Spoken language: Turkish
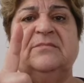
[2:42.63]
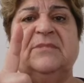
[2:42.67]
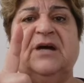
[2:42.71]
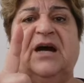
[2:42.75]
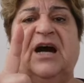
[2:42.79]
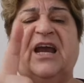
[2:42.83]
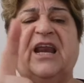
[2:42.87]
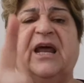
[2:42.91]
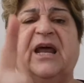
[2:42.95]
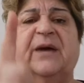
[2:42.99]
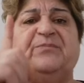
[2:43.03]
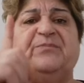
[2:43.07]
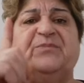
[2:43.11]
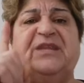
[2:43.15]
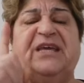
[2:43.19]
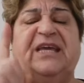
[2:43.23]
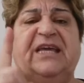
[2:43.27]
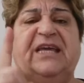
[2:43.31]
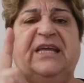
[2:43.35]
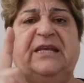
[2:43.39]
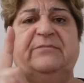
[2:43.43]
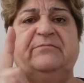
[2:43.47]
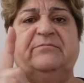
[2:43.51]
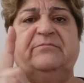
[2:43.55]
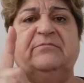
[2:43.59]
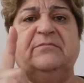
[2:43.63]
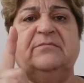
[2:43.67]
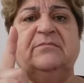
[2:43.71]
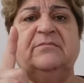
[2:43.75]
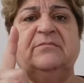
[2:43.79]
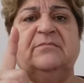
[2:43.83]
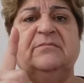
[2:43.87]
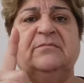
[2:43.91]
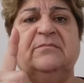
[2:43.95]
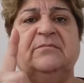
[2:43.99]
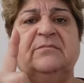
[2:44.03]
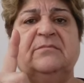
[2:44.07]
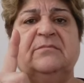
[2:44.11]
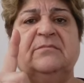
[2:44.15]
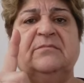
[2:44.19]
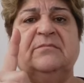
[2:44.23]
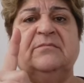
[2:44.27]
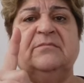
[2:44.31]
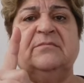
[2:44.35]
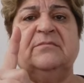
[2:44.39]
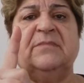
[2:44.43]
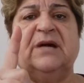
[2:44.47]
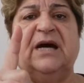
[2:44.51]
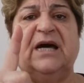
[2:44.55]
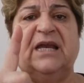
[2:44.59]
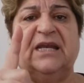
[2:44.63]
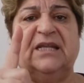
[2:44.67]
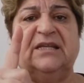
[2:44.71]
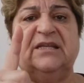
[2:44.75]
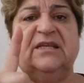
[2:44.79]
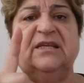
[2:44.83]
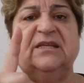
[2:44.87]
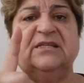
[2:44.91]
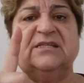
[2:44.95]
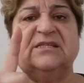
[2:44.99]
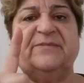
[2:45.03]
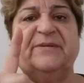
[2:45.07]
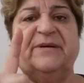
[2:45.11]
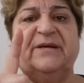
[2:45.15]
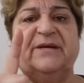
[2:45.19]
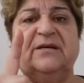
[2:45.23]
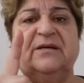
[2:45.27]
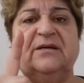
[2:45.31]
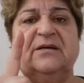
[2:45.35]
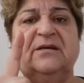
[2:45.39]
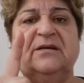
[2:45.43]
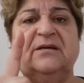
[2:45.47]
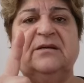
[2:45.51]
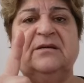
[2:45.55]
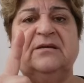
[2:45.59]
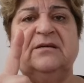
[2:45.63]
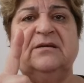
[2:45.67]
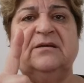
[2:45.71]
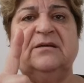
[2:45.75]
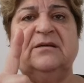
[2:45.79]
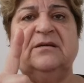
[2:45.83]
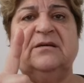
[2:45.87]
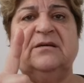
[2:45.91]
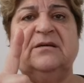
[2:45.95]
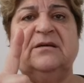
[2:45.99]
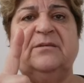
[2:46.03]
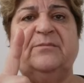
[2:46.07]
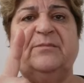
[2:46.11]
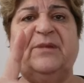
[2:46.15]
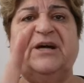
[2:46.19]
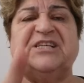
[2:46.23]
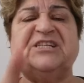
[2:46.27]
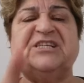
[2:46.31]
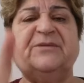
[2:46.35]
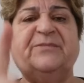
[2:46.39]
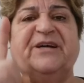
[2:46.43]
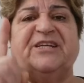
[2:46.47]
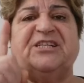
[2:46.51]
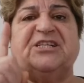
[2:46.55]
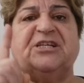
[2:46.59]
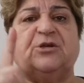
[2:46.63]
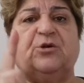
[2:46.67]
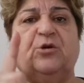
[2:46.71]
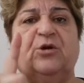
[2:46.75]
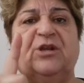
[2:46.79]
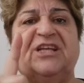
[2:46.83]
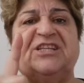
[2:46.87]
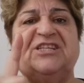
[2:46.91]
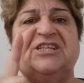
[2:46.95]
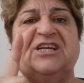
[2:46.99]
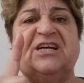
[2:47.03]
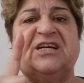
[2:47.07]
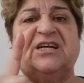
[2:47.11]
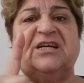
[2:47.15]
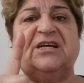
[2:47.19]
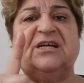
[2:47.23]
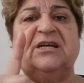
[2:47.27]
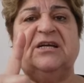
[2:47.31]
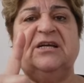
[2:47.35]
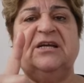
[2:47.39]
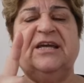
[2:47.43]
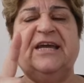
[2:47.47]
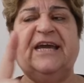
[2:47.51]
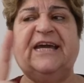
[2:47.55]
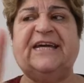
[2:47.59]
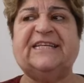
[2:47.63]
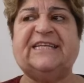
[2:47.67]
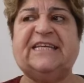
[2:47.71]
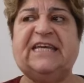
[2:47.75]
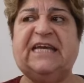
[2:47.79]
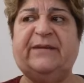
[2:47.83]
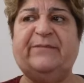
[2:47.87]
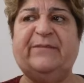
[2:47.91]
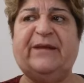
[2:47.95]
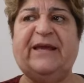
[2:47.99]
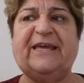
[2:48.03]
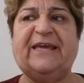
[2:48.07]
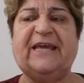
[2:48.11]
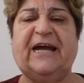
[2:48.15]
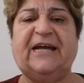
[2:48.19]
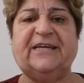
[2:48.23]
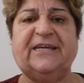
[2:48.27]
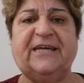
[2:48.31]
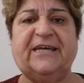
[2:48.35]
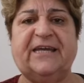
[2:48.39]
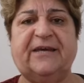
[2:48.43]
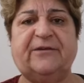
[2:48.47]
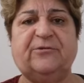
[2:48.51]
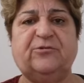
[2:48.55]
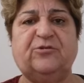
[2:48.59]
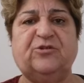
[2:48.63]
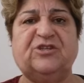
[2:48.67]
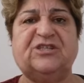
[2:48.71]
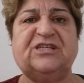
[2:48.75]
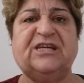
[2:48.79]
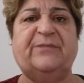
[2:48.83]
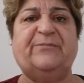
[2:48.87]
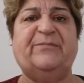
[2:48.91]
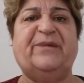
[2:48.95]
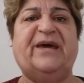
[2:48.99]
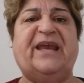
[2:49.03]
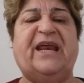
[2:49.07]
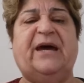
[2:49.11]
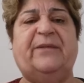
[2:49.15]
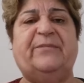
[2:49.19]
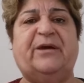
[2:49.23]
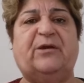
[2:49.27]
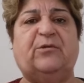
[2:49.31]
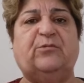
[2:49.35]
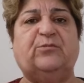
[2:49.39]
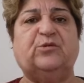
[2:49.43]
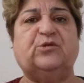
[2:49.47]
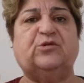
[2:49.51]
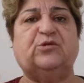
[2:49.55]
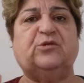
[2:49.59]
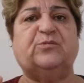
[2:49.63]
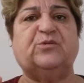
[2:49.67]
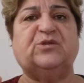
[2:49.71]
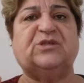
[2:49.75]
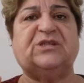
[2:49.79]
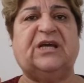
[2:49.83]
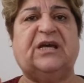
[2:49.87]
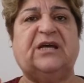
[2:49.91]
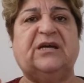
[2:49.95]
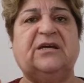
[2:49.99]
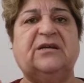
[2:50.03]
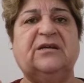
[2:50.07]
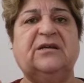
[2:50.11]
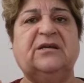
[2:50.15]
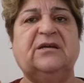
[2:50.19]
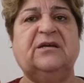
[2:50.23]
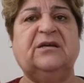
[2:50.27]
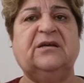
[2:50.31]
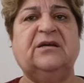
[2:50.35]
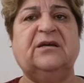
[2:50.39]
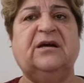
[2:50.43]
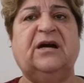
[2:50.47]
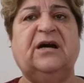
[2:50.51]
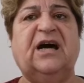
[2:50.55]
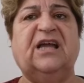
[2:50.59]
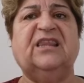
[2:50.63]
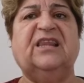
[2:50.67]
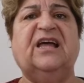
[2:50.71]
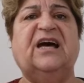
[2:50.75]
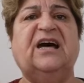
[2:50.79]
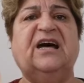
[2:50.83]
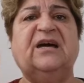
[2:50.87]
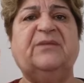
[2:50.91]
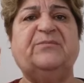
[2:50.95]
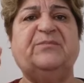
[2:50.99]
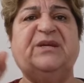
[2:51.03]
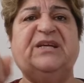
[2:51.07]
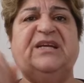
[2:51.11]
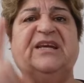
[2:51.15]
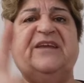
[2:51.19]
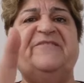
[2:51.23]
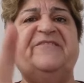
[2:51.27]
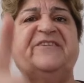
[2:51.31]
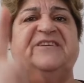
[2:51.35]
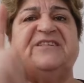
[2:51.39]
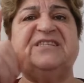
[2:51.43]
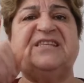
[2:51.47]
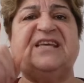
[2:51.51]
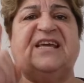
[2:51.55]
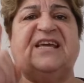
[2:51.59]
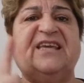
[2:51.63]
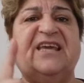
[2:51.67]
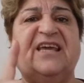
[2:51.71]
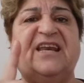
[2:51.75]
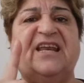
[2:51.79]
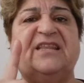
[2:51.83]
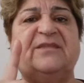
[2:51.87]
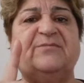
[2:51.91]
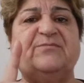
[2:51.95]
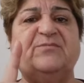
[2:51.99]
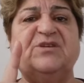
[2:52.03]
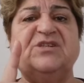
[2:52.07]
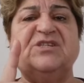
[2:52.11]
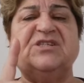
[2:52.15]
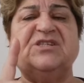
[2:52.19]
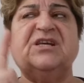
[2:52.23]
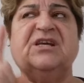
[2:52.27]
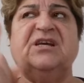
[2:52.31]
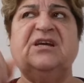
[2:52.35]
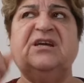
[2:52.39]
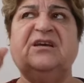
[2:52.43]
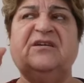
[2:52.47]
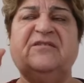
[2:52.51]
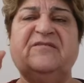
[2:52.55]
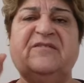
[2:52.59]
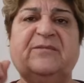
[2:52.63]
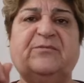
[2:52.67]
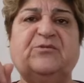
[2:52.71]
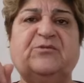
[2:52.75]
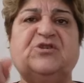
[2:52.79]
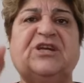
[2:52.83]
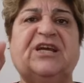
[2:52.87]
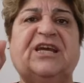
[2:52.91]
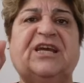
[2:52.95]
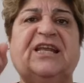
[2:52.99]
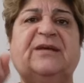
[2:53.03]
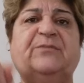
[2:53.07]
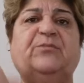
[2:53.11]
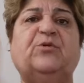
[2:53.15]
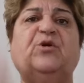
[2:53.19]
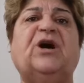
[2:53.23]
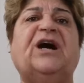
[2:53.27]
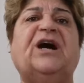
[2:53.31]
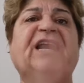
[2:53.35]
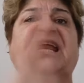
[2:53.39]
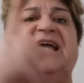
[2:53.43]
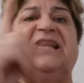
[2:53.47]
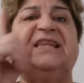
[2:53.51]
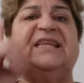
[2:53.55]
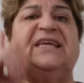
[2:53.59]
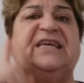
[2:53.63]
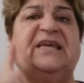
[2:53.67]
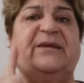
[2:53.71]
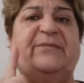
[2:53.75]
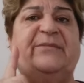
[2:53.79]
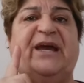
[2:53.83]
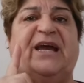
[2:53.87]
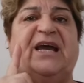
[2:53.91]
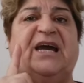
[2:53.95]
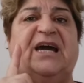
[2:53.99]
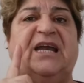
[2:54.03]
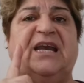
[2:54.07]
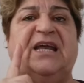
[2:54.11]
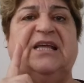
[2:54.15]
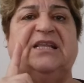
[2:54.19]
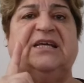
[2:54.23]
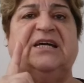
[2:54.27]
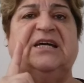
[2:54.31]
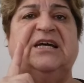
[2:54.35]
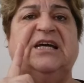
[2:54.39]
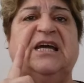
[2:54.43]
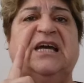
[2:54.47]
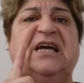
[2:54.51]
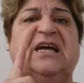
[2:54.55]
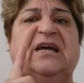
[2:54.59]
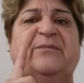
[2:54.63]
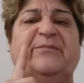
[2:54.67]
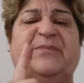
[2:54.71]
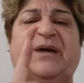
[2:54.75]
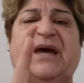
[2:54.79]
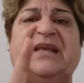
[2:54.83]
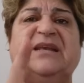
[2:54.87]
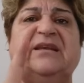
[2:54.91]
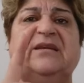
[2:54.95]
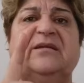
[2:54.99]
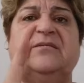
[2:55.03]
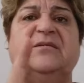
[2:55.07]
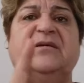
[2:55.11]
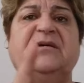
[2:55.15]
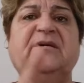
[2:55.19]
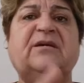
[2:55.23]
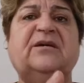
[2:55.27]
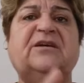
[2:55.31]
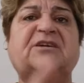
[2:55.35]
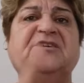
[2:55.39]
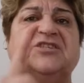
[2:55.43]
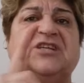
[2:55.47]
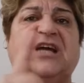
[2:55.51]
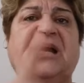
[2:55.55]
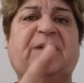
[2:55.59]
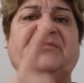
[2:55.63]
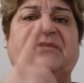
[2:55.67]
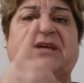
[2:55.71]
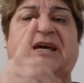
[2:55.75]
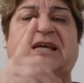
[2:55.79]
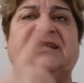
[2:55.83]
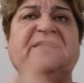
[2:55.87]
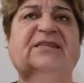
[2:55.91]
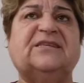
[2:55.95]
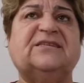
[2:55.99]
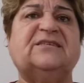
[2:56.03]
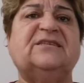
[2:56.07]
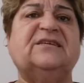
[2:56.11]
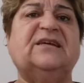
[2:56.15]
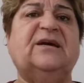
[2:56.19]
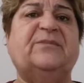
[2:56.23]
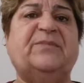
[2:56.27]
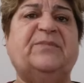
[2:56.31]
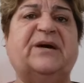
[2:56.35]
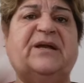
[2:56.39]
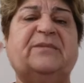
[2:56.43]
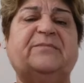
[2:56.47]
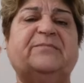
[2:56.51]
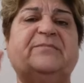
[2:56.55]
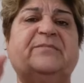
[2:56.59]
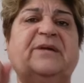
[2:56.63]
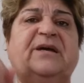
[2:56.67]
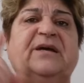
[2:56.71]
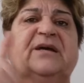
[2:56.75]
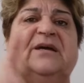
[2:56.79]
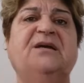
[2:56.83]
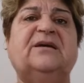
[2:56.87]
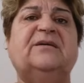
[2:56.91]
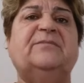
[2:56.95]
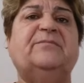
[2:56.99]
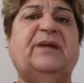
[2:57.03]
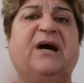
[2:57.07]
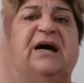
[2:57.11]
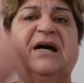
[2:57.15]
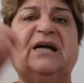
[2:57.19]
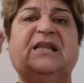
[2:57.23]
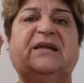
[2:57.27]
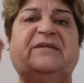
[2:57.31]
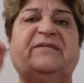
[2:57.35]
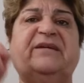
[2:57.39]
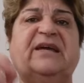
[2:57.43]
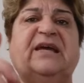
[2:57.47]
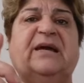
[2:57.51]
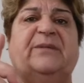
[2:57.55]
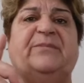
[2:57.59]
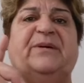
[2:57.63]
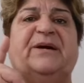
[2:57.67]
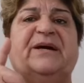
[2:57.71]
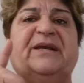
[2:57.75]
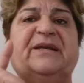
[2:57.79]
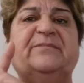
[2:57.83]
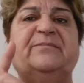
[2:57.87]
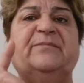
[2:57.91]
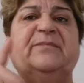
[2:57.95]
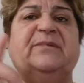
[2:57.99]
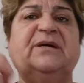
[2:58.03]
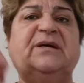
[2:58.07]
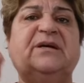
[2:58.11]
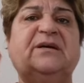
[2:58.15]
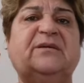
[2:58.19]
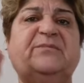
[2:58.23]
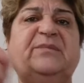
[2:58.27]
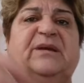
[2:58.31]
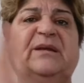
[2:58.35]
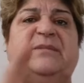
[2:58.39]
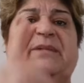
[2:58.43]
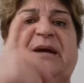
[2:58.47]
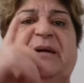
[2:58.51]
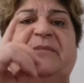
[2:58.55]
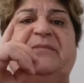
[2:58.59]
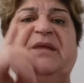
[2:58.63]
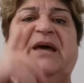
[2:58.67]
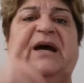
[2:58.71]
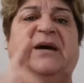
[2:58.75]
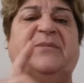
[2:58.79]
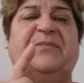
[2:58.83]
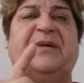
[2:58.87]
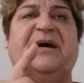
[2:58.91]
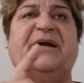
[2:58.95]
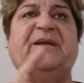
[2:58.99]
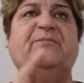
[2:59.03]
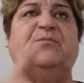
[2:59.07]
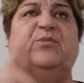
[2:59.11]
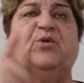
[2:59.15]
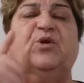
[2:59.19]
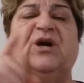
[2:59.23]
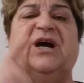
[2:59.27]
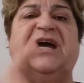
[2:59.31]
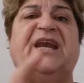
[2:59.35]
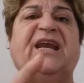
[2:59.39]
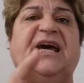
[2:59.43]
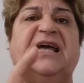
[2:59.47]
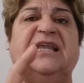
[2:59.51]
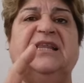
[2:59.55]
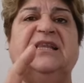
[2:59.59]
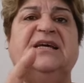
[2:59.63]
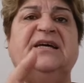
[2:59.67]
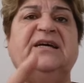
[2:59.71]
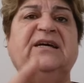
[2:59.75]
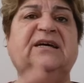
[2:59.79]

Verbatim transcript: Arap değilim. Anladınız mı? Başım açık olacak. Erkeğimle yan yana yürüyeceğim beraber omuz omuza. Allah bir nefesten yaratmış ve bu şekilde. Bu kanalda yemek kanalı. Ben Şam tatlısı yaparım. Baklava yaparım. Bilmem ne yaparım. Bu kanal